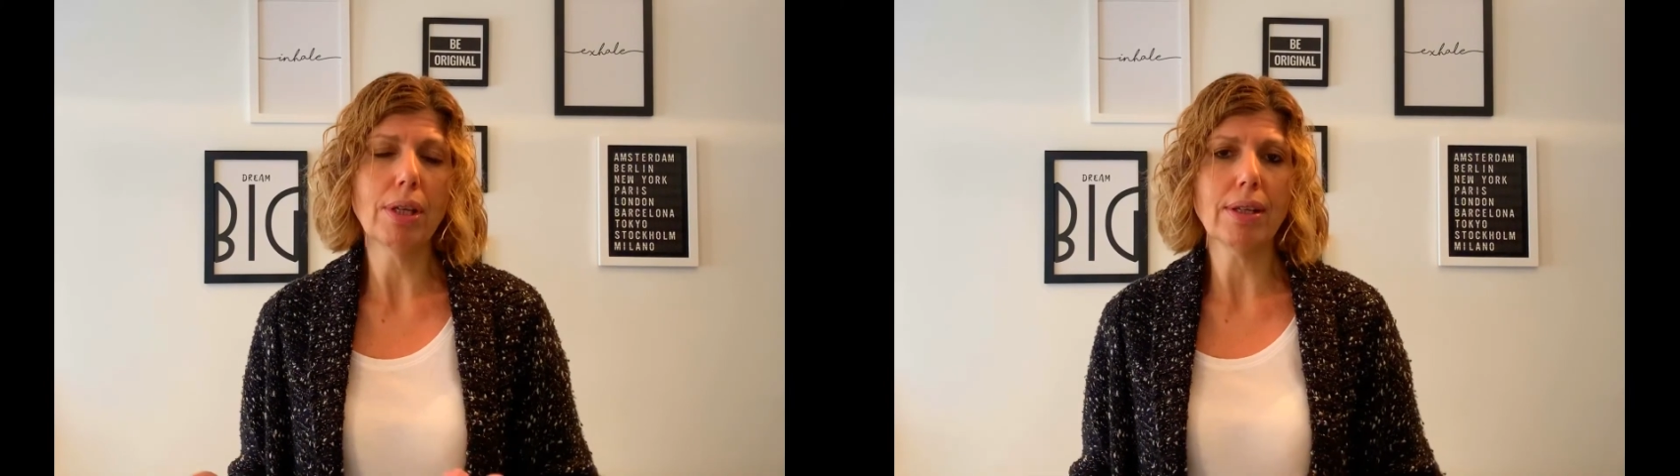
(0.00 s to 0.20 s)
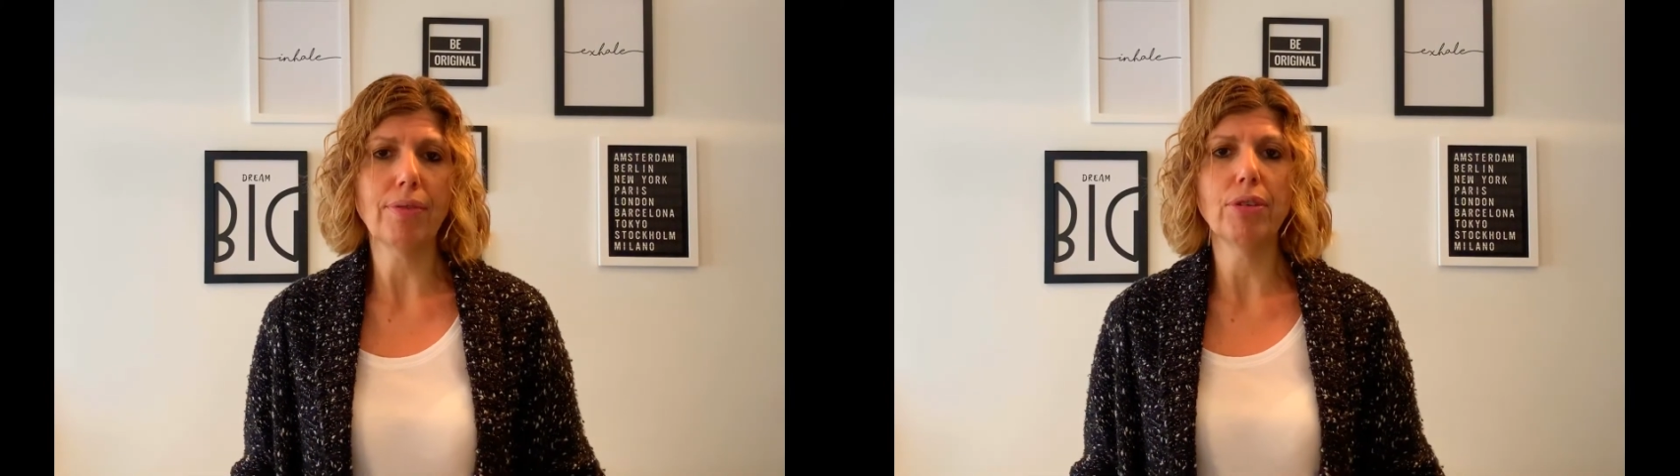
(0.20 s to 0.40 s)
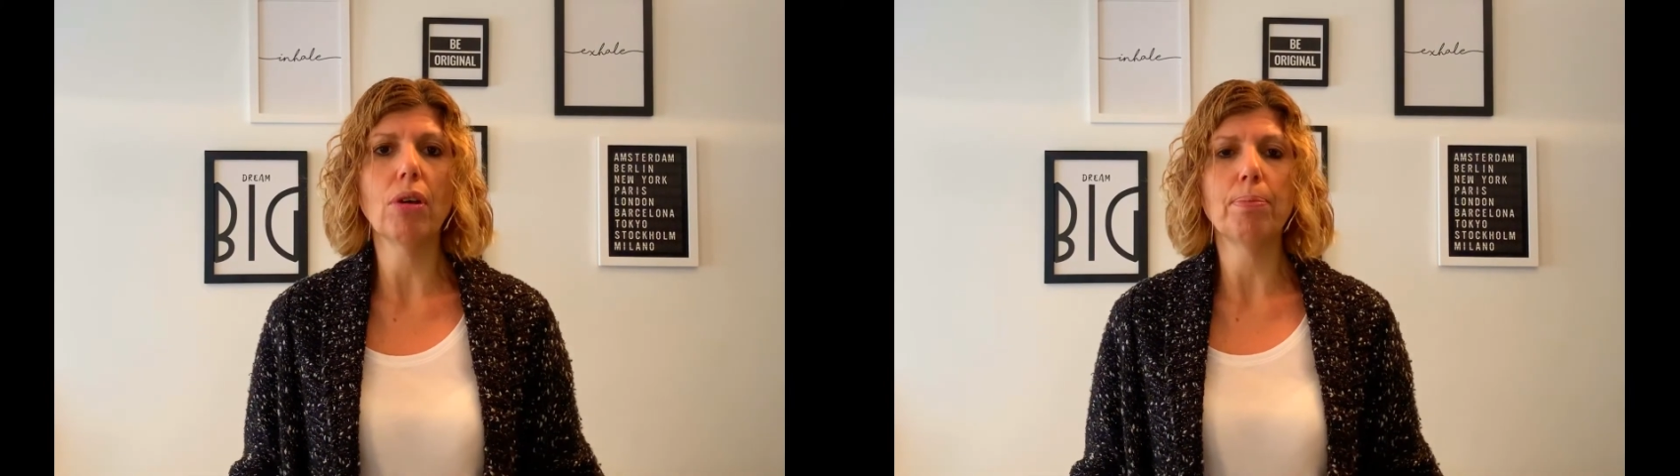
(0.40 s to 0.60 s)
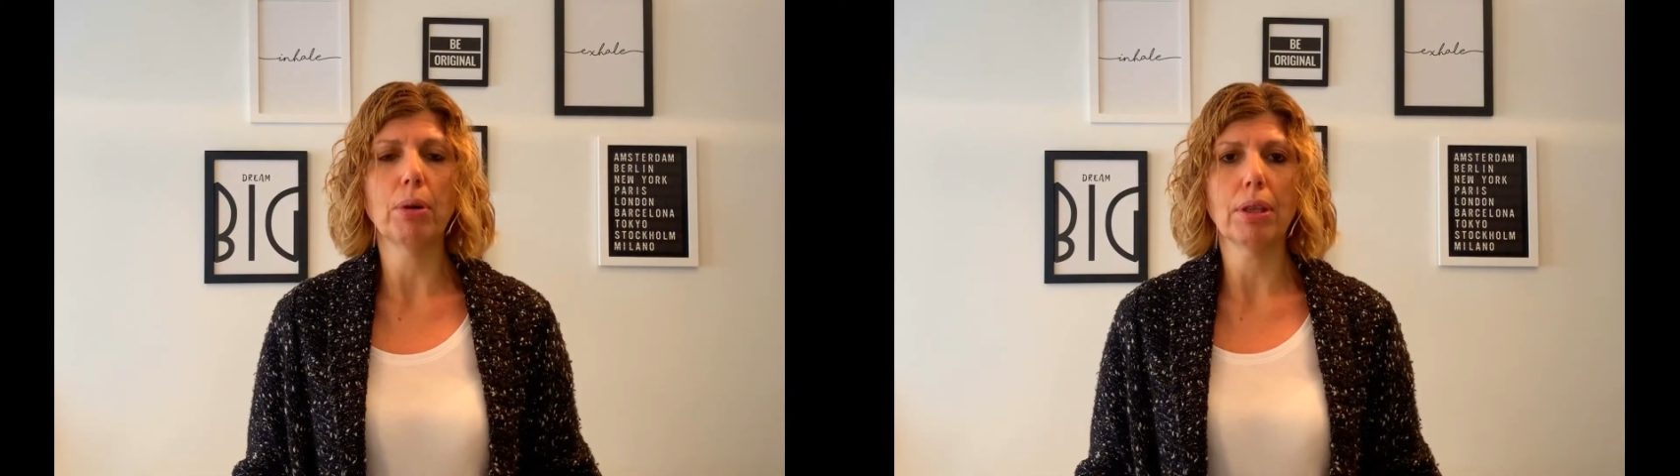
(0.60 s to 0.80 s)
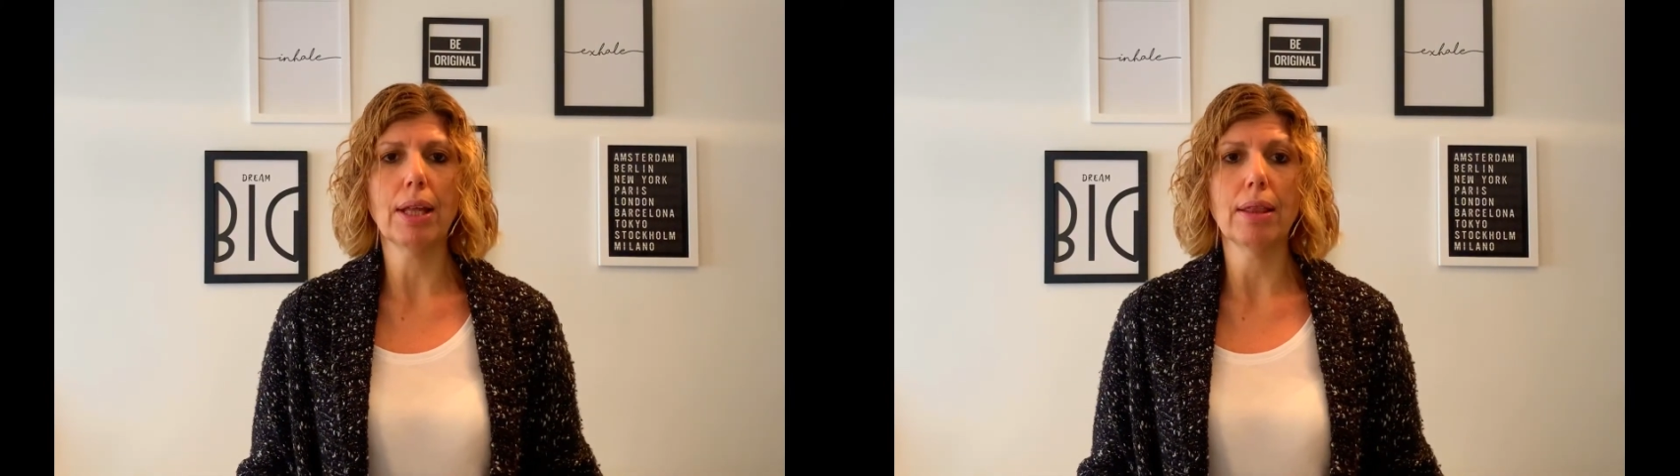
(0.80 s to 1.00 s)
desafío
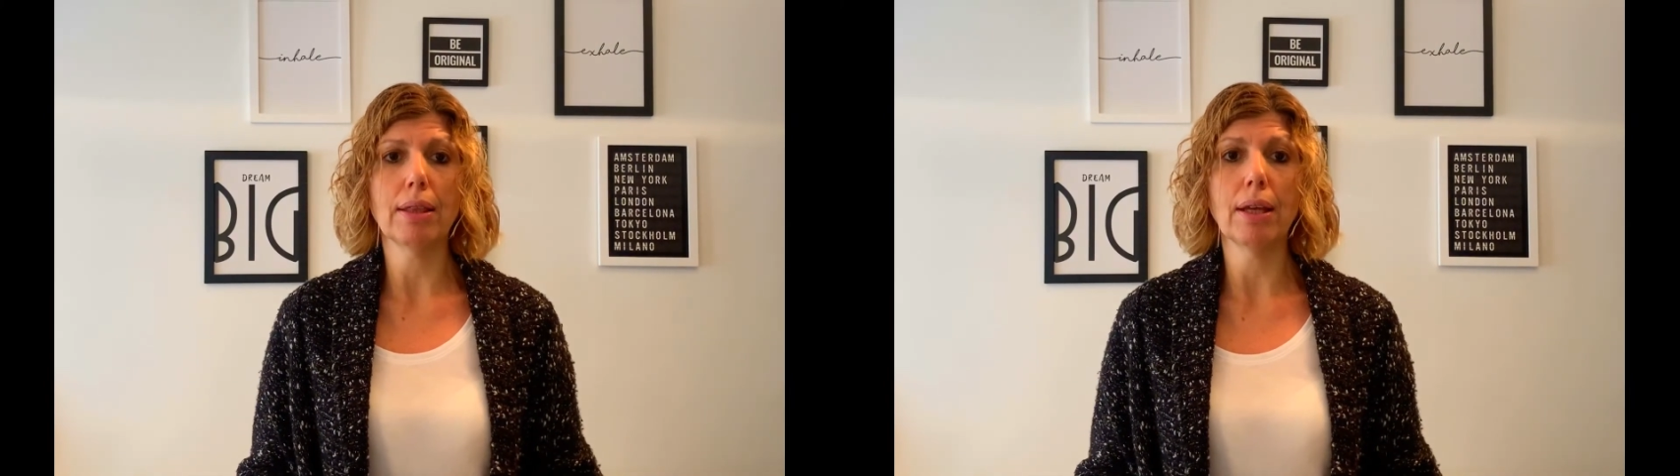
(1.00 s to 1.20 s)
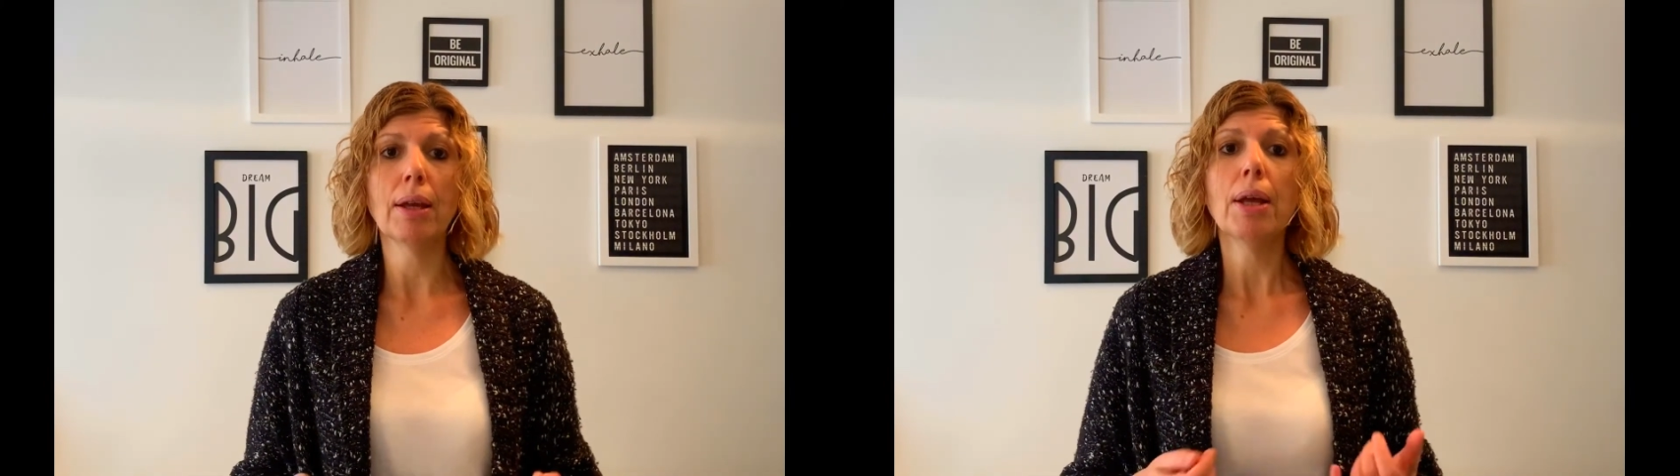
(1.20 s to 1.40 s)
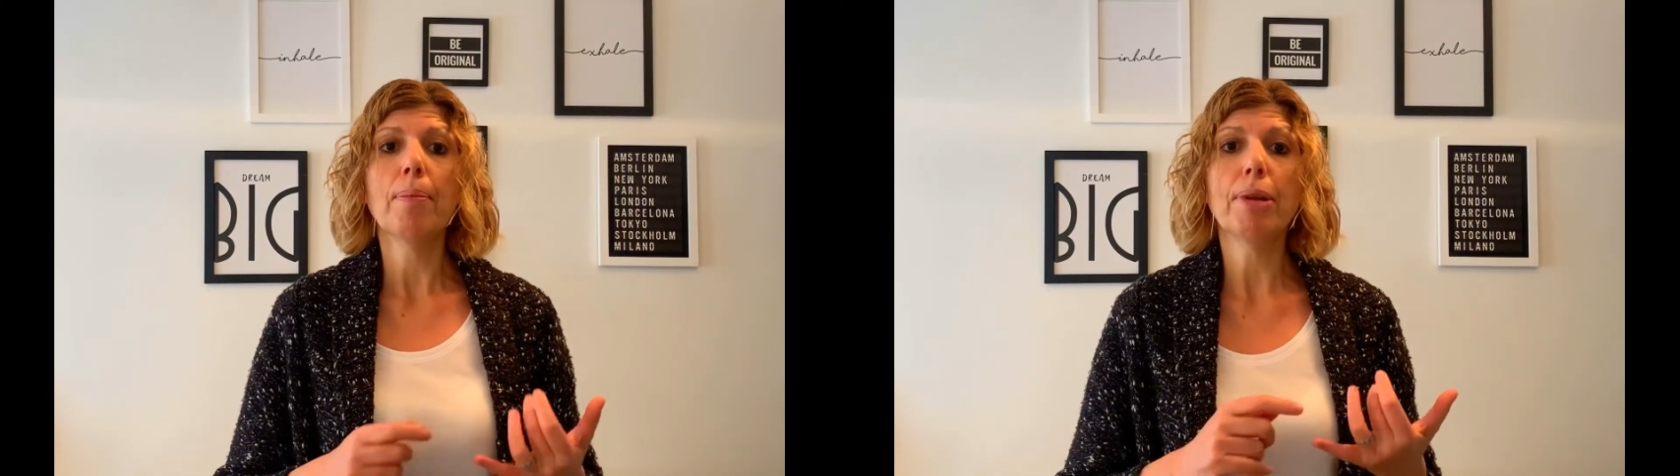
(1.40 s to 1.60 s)
importante,